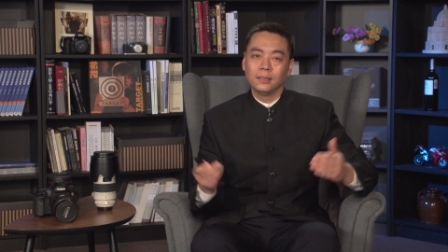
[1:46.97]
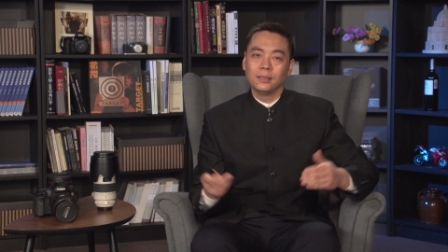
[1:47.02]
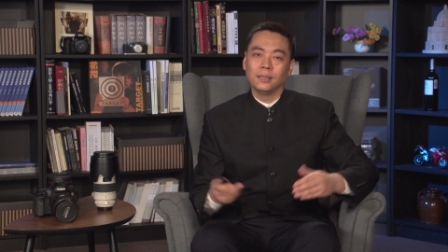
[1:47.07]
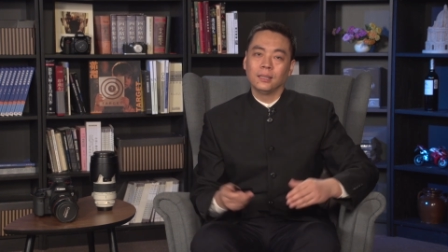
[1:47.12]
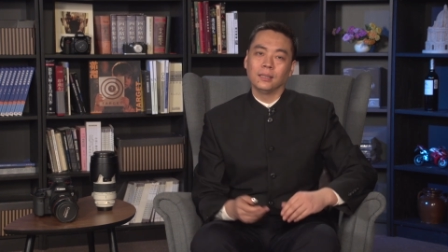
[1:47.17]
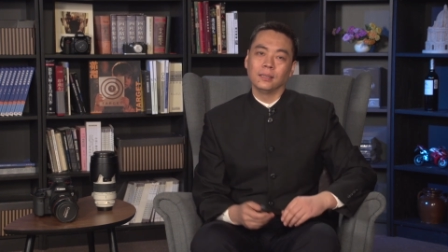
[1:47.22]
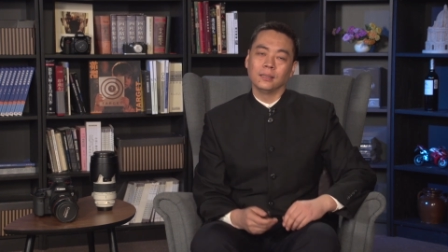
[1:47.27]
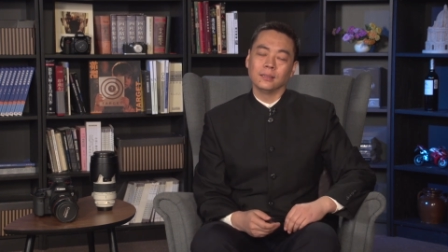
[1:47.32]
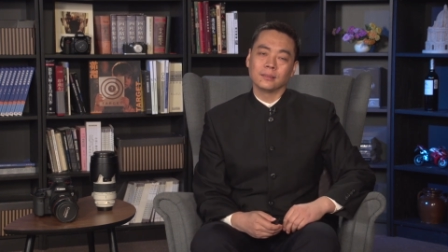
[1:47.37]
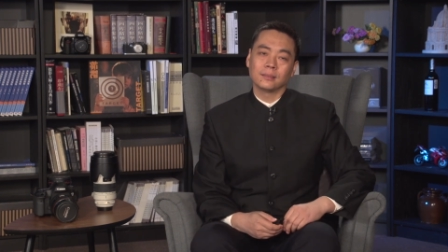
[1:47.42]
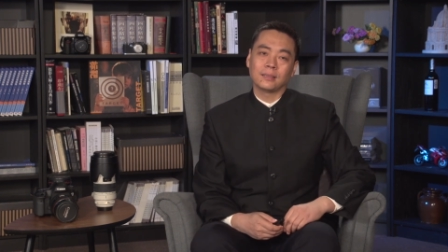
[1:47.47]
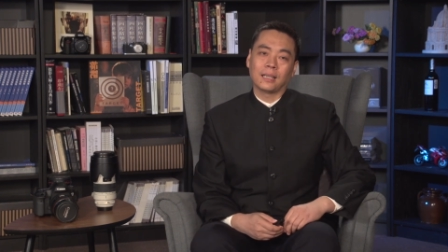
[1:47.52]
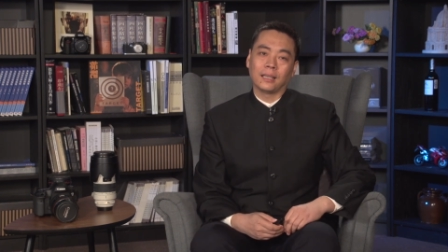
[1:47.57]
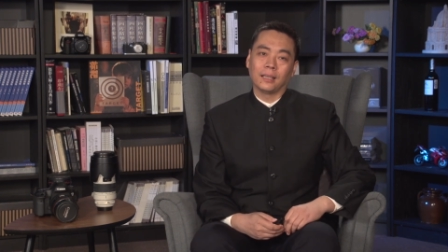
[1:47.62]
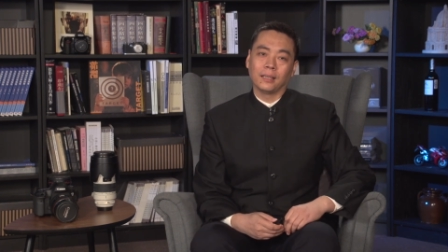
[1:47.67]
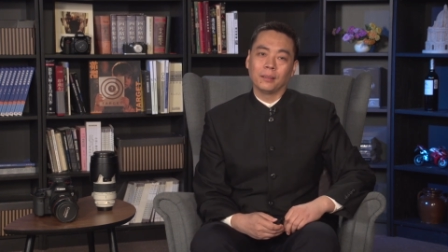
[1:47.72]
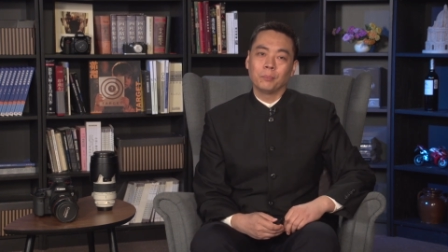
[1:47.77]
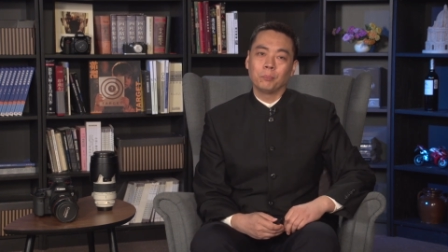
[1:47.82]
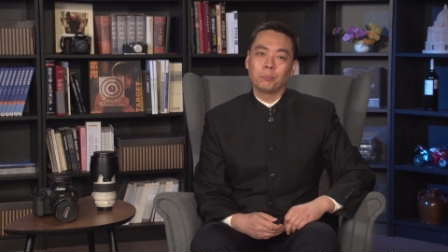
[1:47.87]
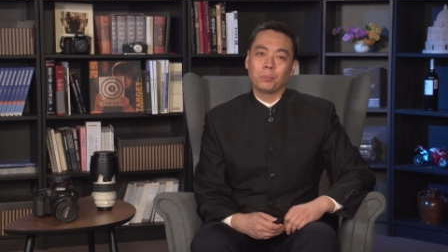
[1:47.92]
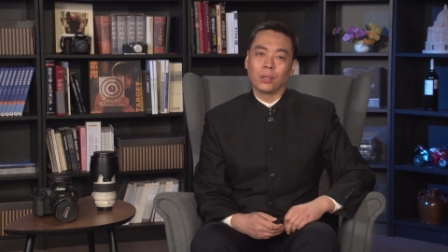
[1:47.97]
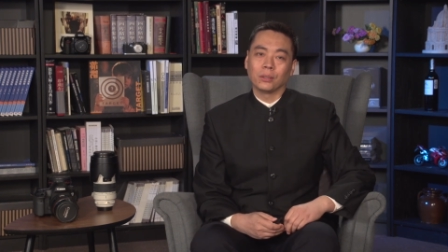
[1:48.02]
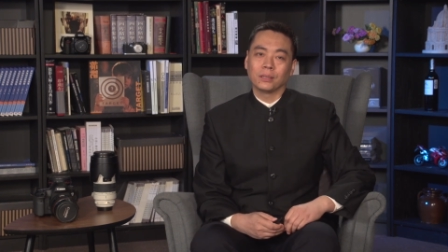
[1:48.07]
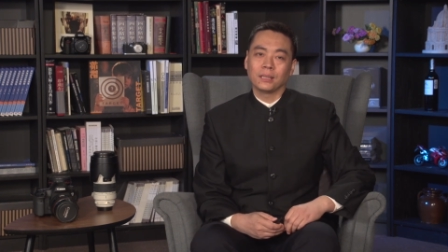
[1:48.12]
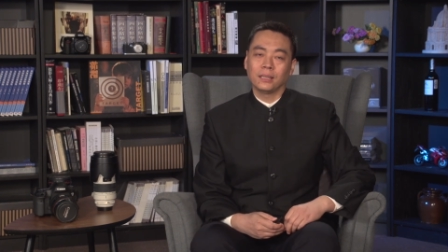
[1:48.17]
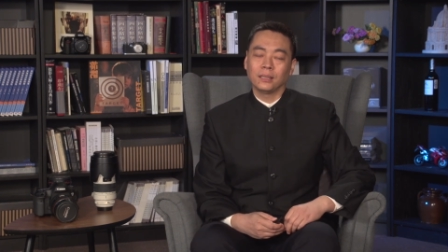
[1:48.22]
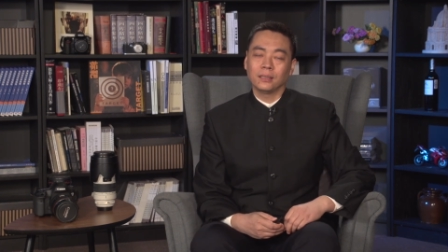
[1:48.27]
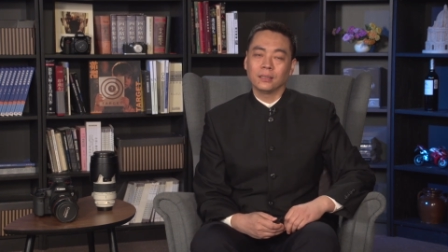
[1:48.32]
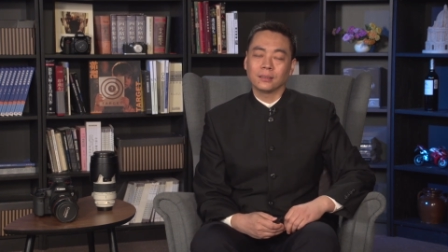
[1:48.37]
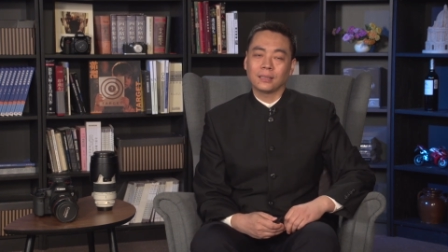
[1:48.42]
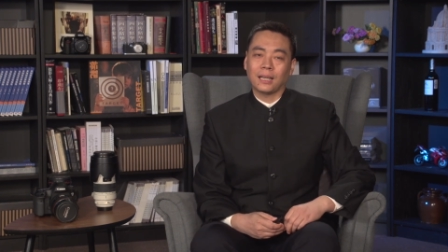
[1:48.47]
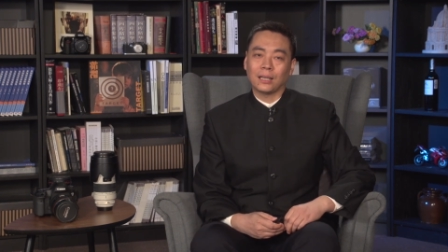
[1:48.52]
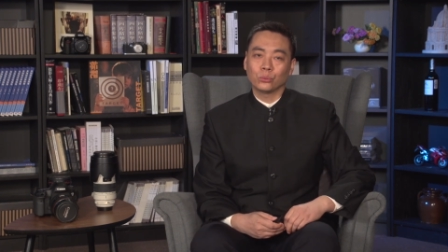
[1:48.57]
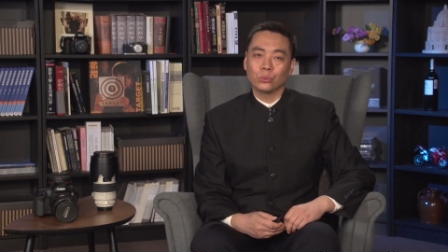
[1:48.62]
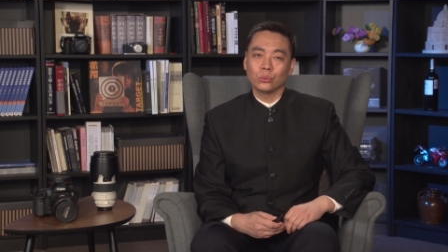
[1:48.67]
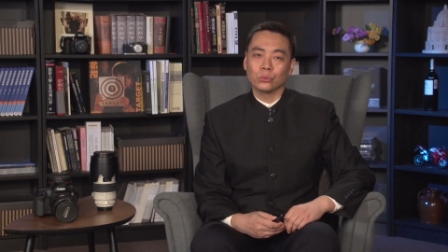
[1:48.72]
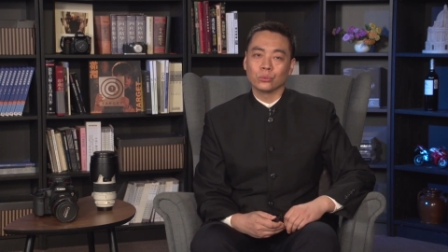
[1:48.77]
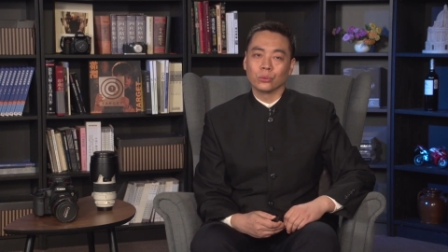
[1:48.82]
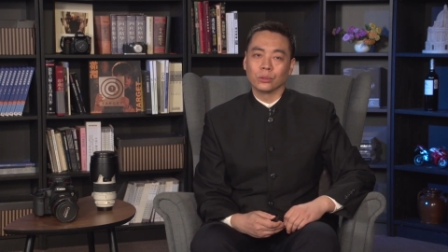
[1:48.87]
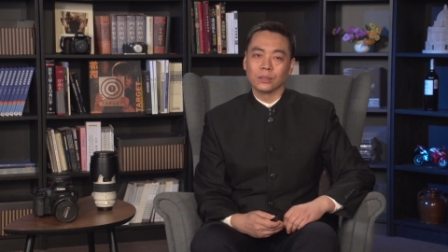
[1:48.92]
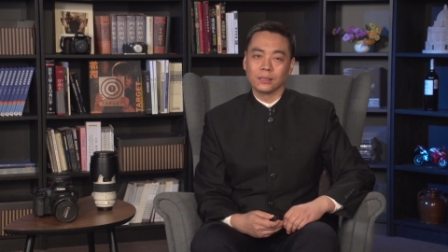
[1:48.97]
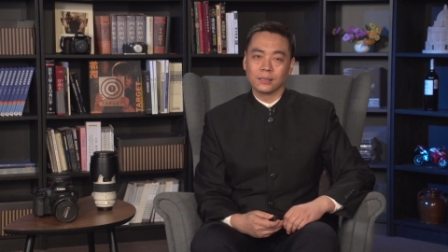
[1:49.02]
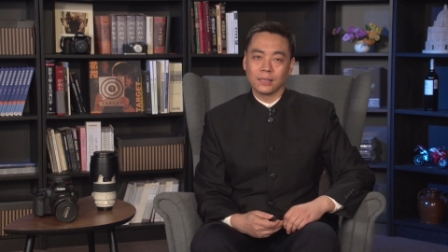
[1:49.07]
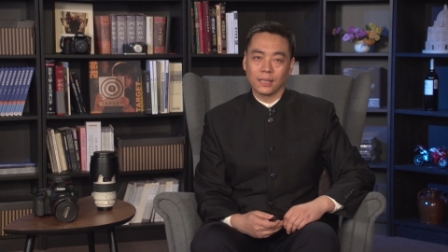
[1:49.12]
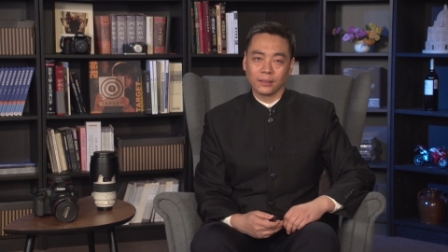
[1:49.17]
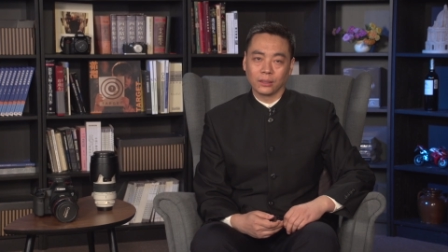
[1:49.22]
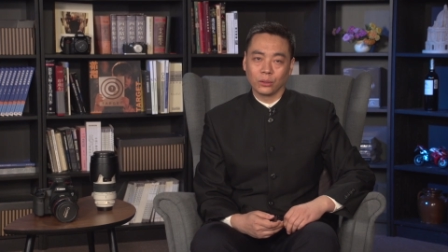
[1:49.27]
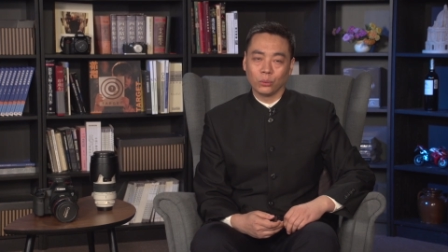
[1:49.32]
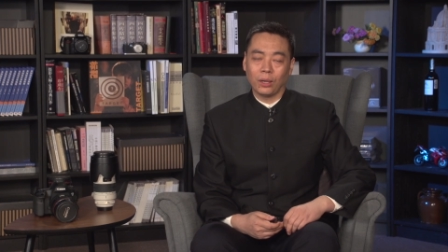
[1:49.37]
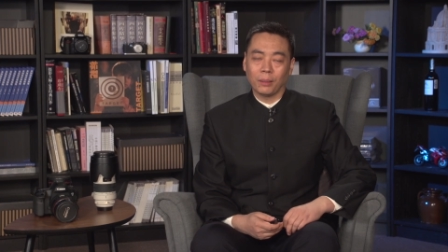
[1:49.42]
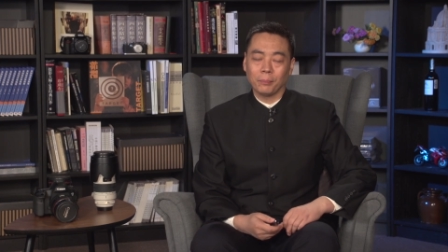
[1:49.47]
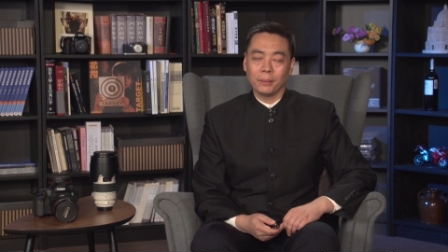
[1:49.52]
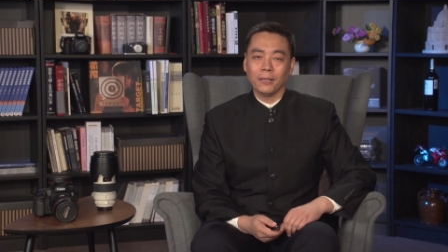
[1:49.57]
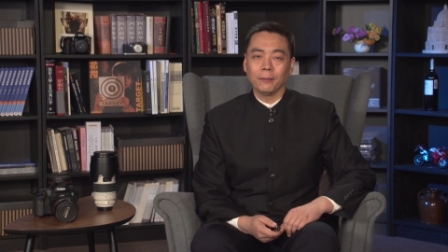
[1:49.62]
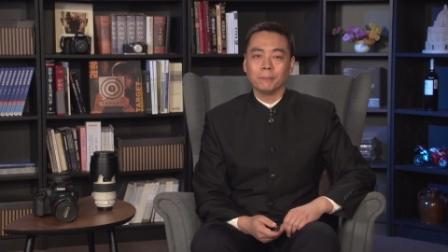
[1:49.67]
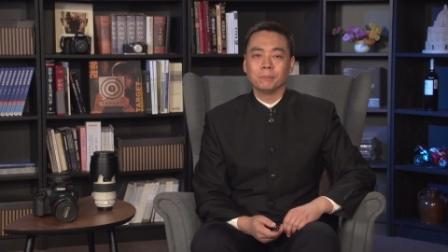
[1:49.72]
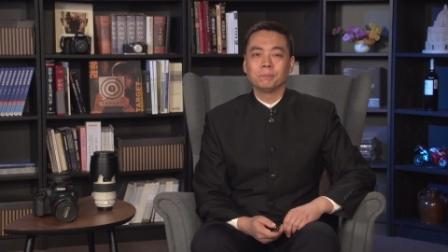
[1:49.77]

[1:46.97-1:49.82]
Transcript: 呃，在表现一个大动作的这样一个画面。